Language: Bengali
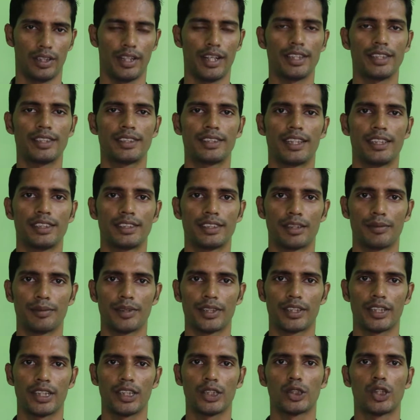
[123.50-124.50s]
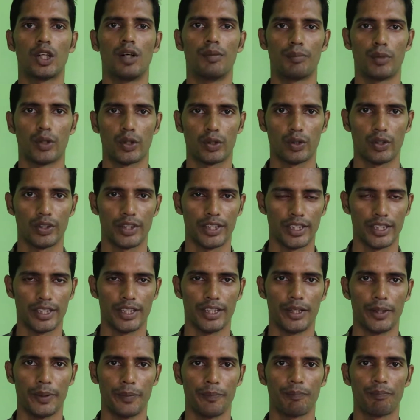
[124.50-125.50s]
রেজিস্ট্যান্সের মধ্যে সম্পর্কটি
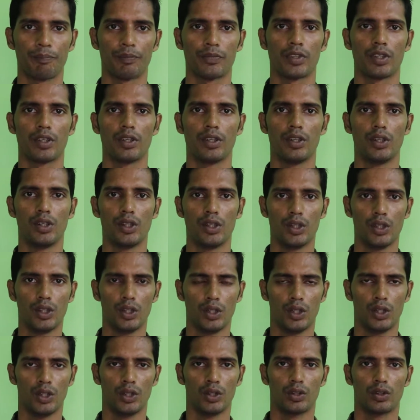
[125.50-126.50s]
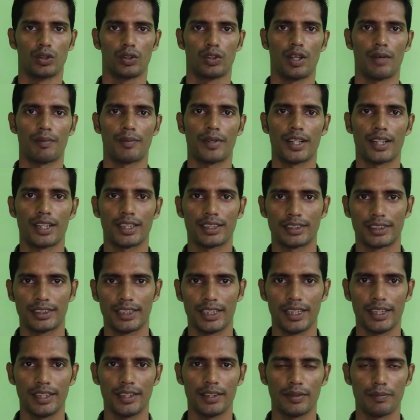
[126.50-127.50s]
কি তো আপনারা
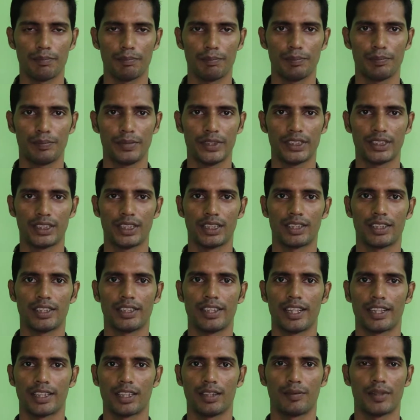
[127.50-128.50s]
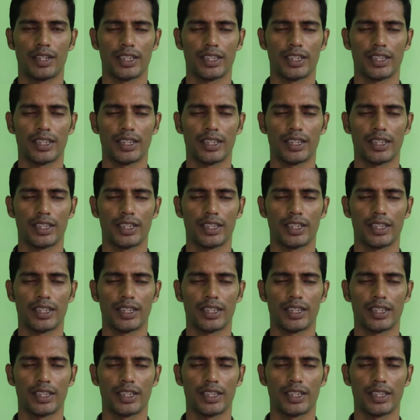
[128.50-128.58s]
যেই পিকচারটি দেখতে